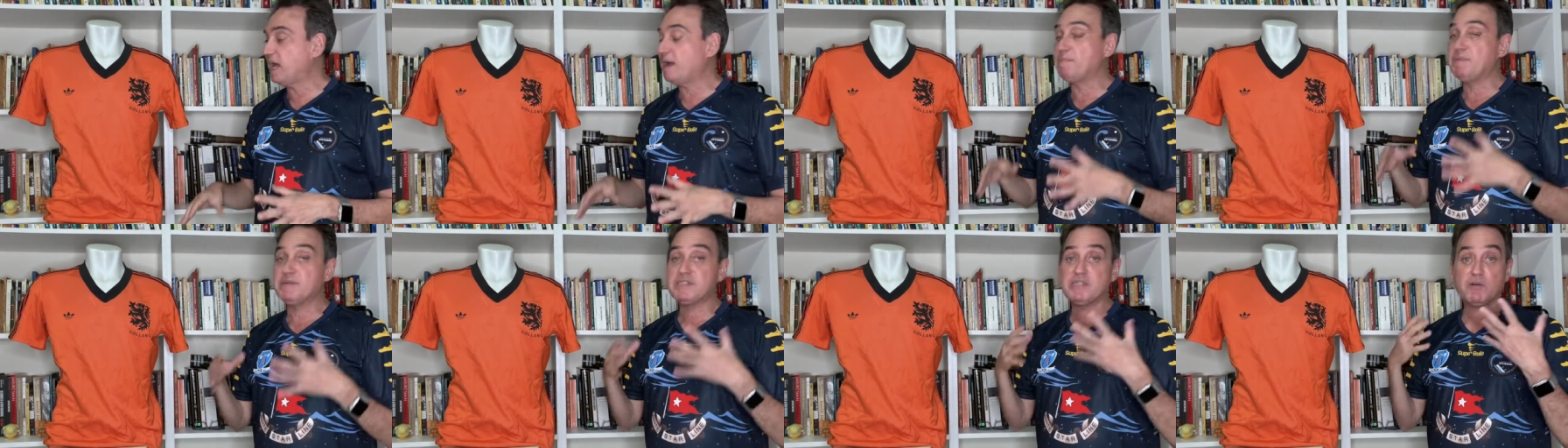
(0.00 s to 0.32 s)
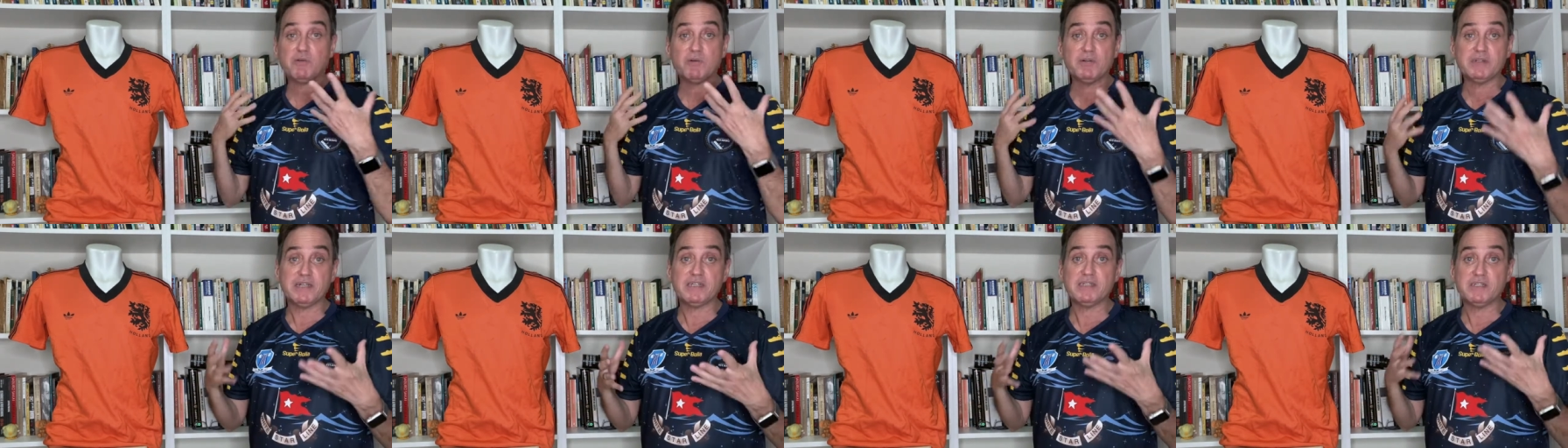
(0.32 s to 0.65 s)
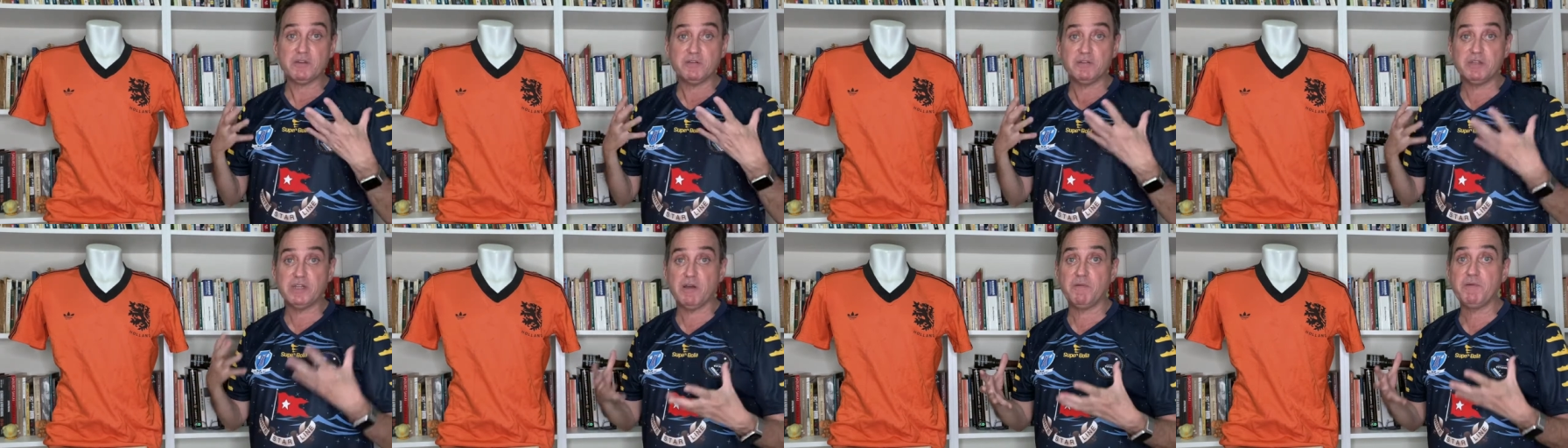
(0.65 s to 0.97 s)
Ah, mas acontece
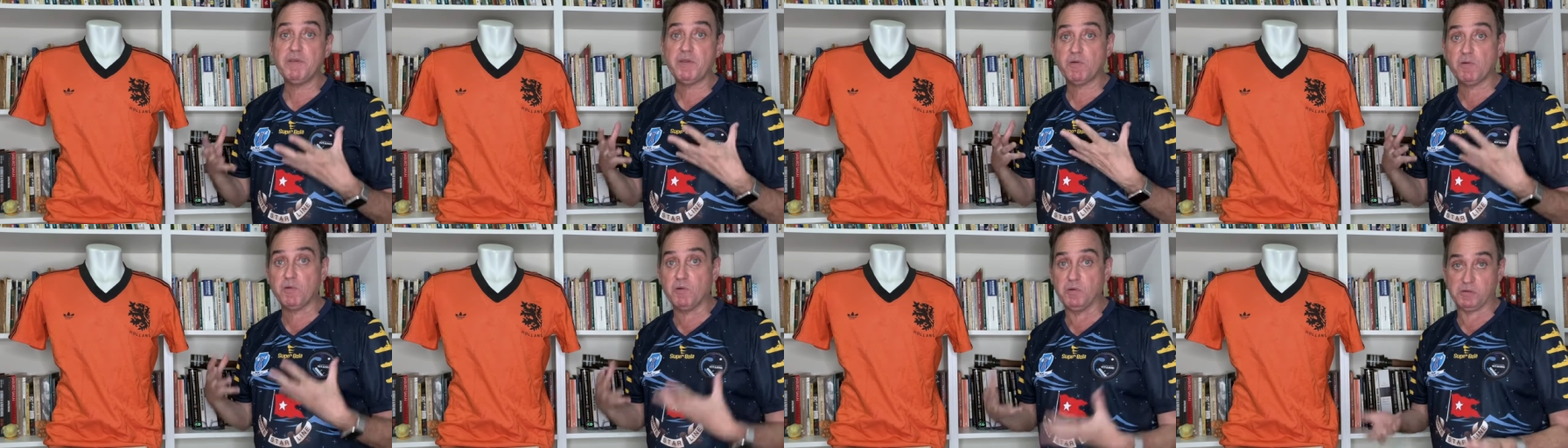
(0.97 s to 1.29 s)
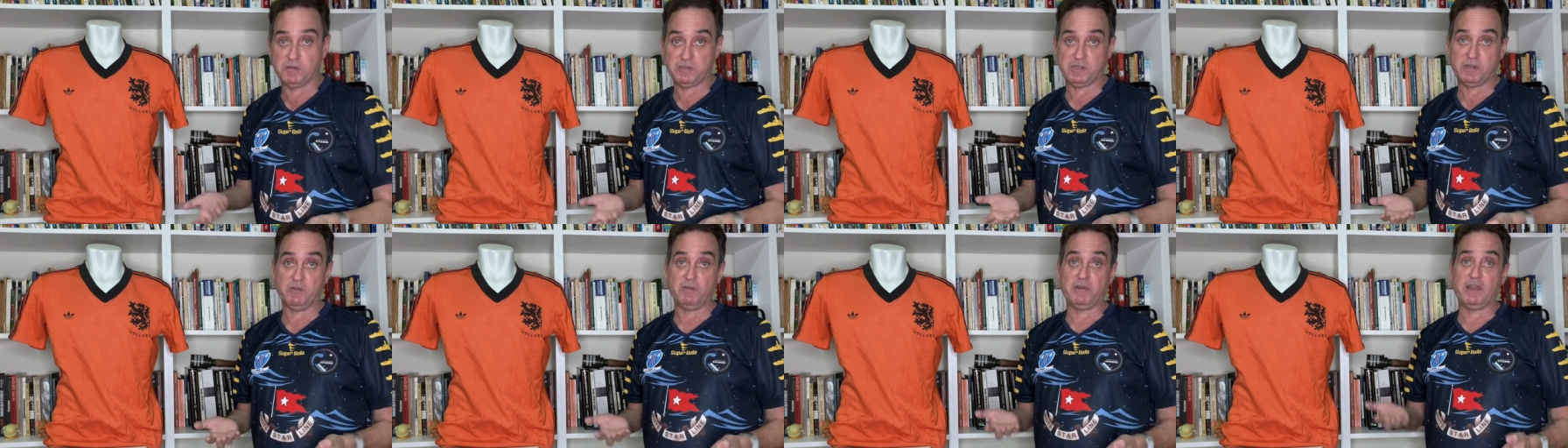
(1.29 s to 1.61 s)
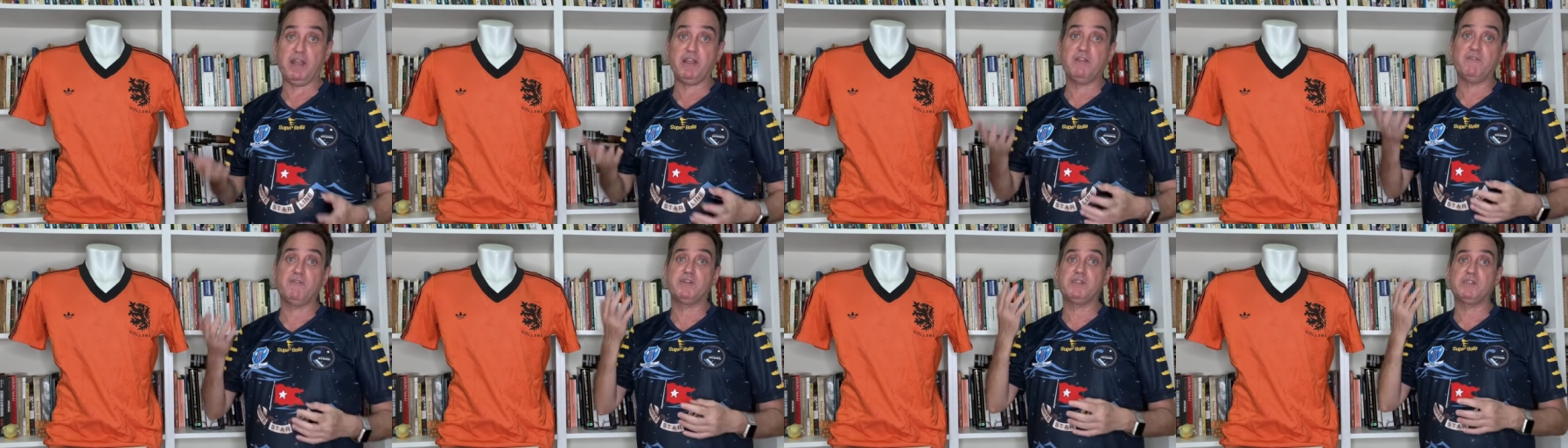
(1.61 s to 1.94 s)
que eu não encontro. Se
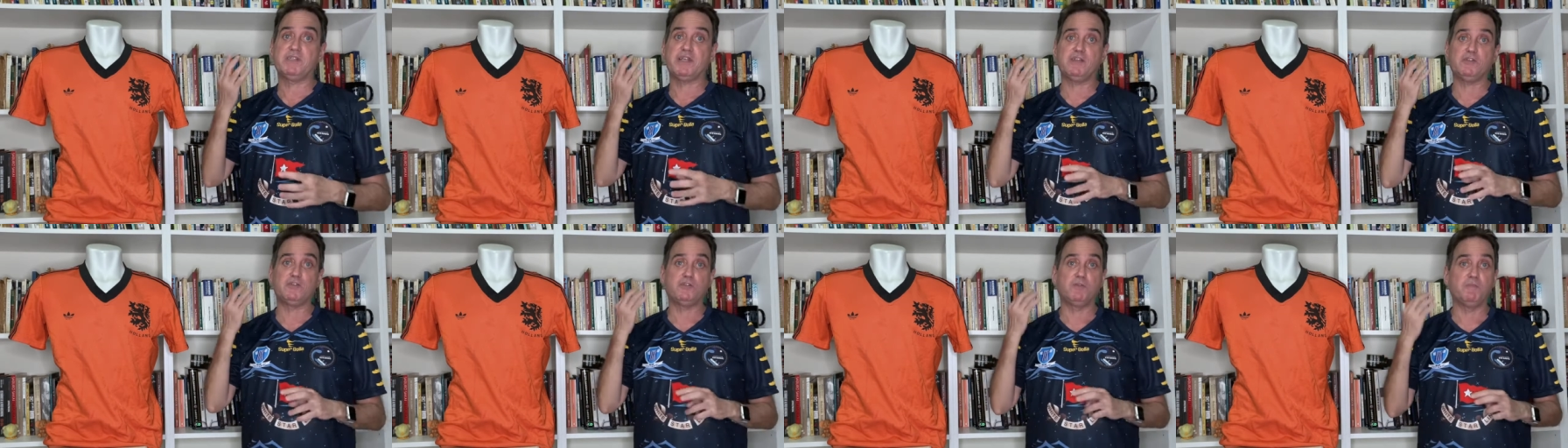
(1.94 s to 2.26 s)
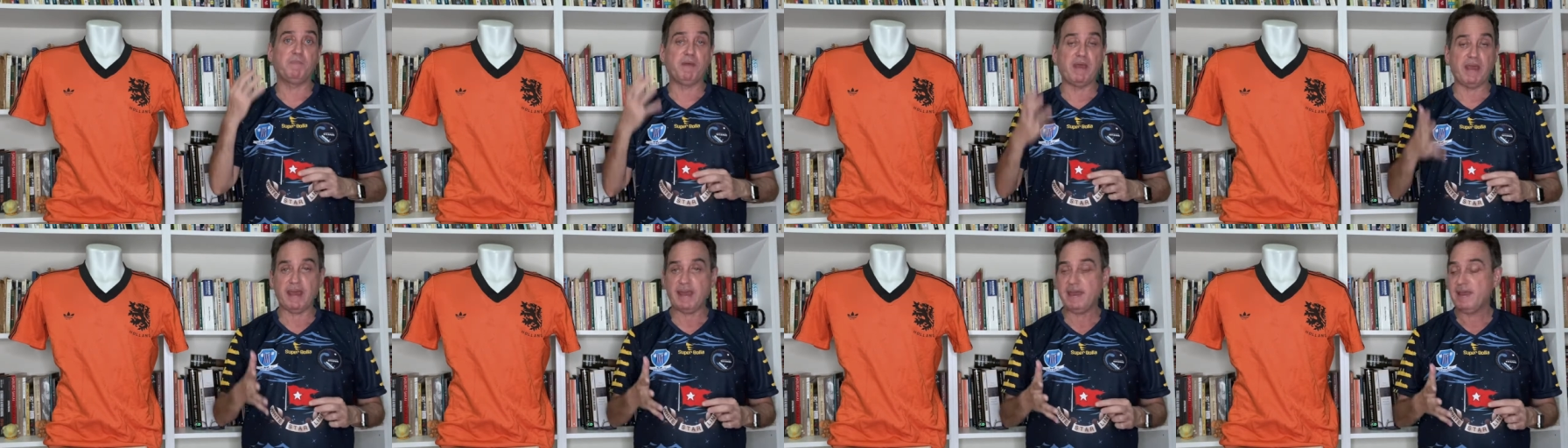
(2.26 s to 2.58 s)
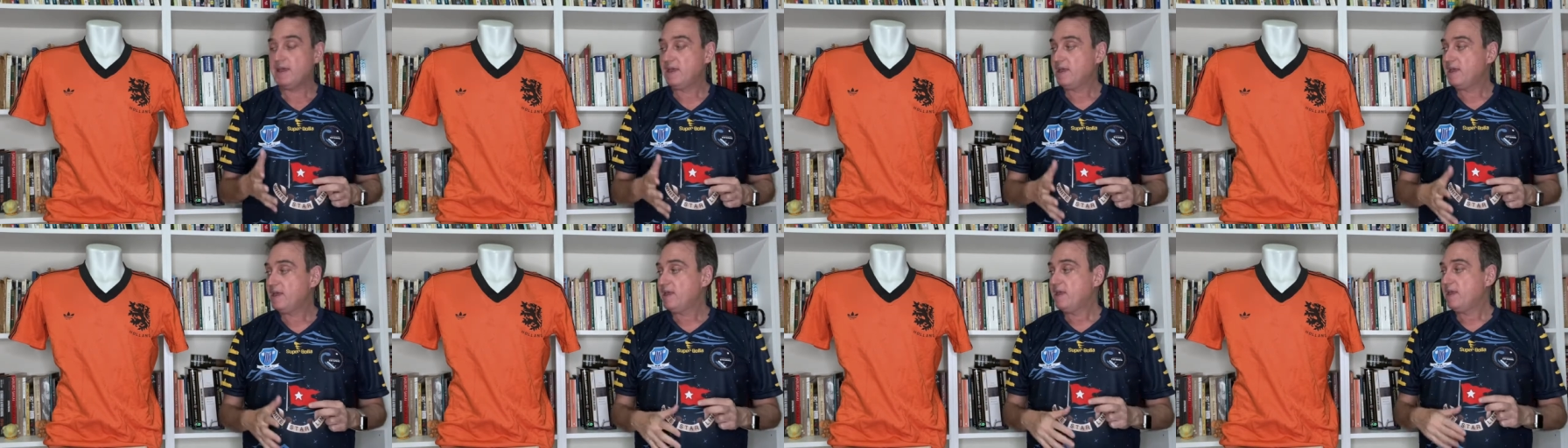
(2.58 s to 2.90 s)
alguém de vocês souber,
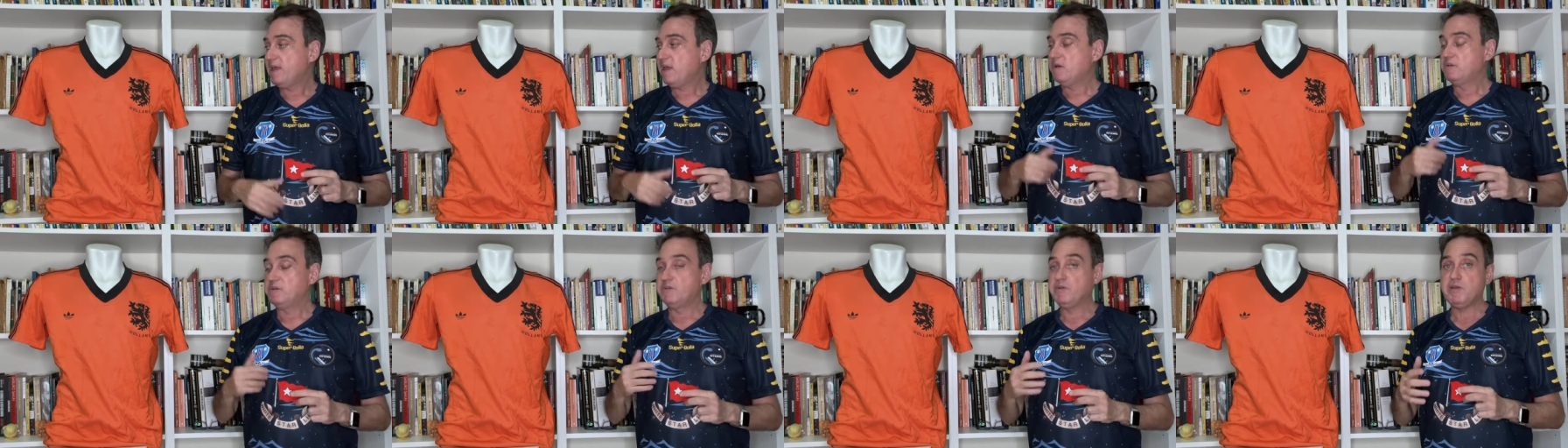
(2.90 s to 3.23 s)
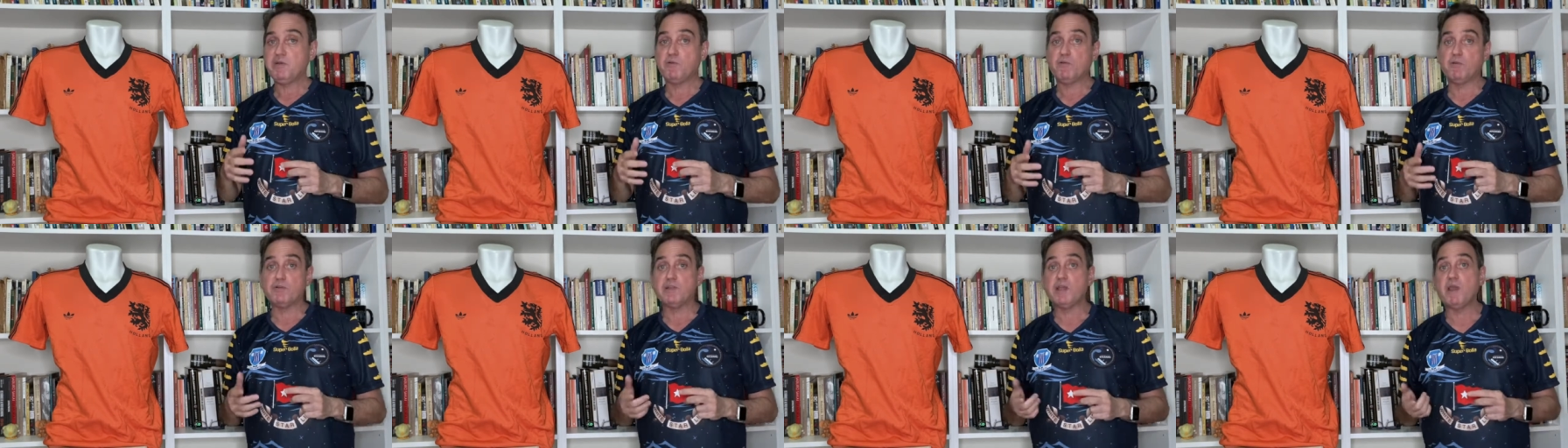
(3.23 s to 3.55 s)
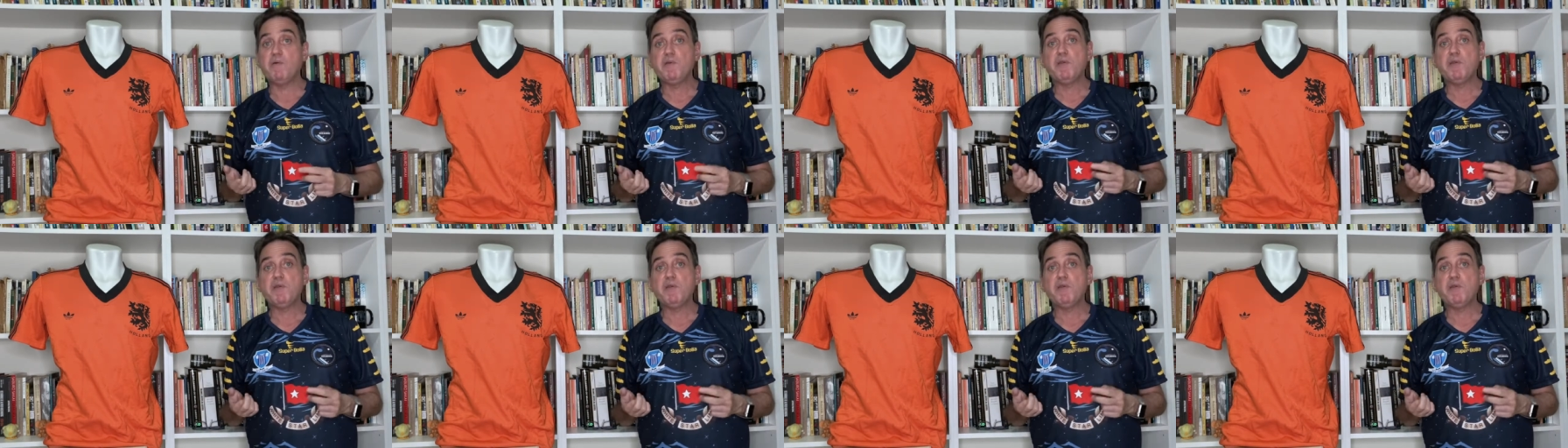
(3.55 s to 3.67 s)
eu não encontro.